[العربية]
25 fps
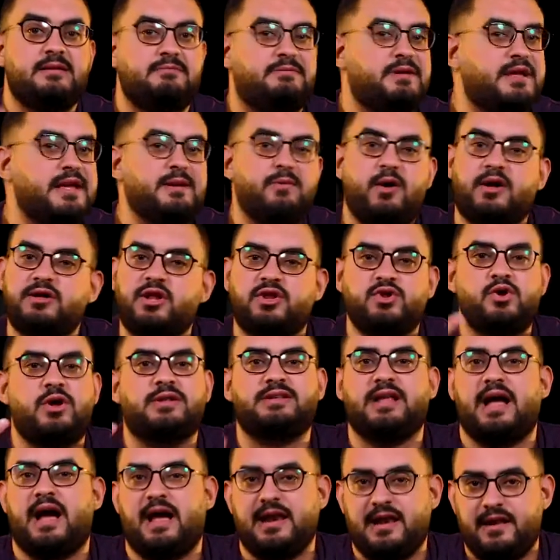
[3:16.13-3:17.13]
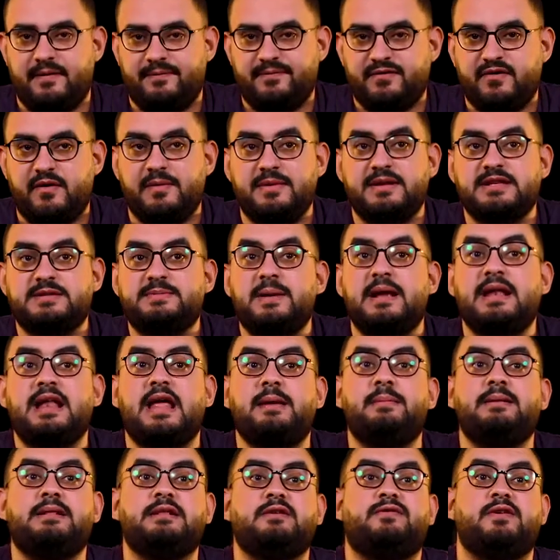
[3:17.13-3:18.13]
بيجيبوا عدد نقط اعلى فبالنسبه لي
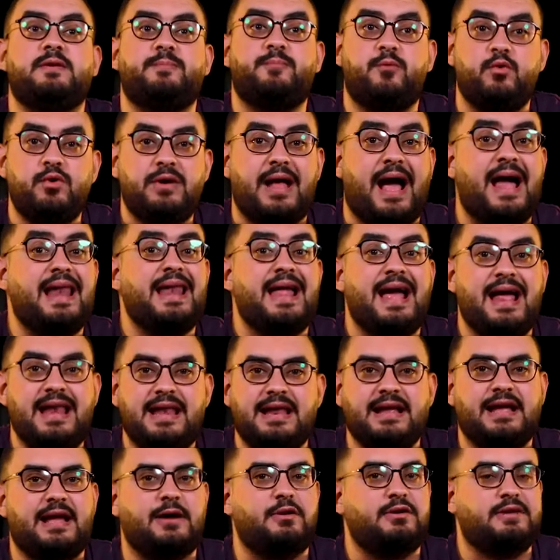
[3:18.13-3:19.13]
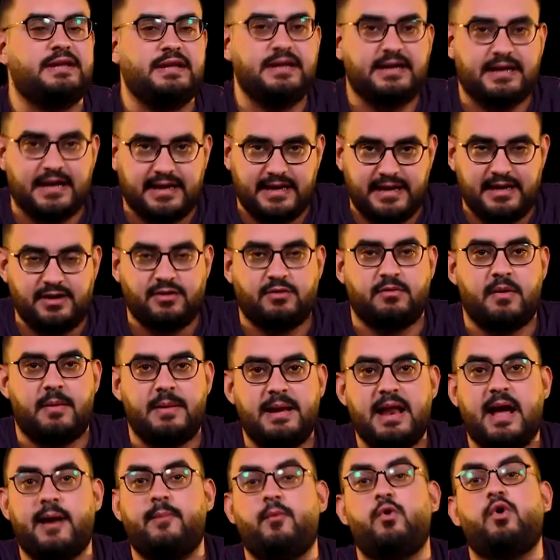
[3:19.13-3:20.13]
لعيبه ليفربول على الاقل الجولتين الجايين هم
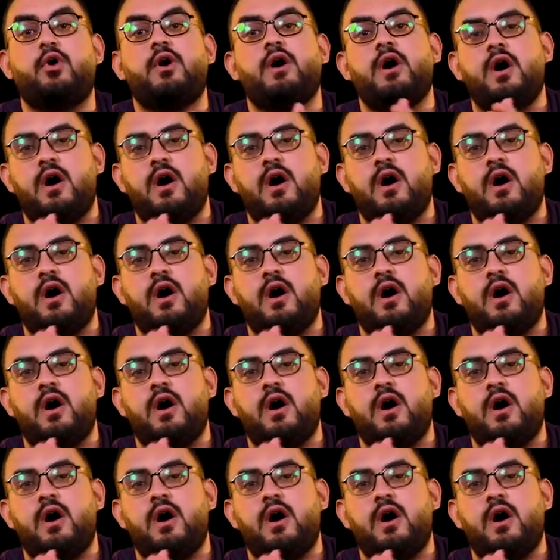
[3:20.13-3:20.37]
بيلعبوا